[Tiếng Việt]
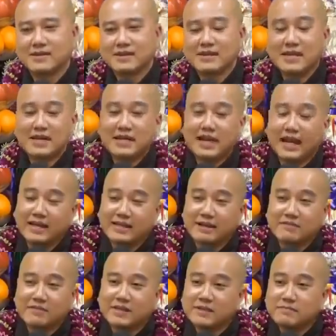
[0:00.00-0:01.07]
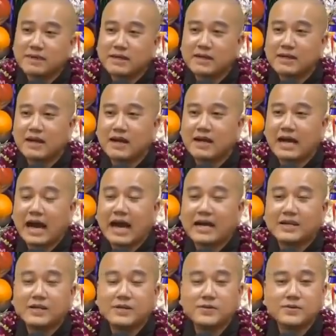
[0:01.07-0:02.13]
Cho nên hãy người ta viết mấy cái lời
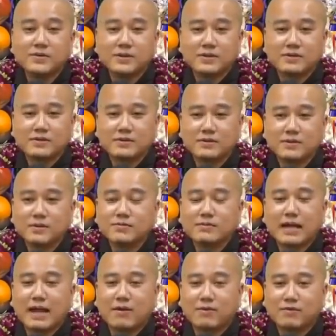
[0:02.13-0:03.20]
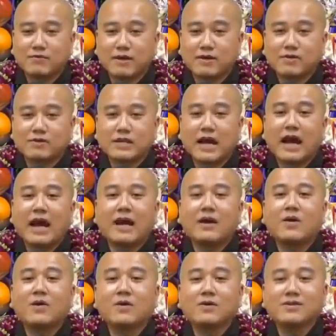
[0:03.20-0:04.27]
ai điếu á, lúc nào cũng phải có than
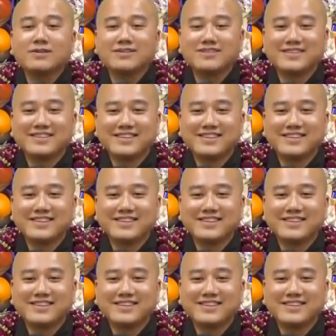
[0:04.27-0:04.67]
ôi.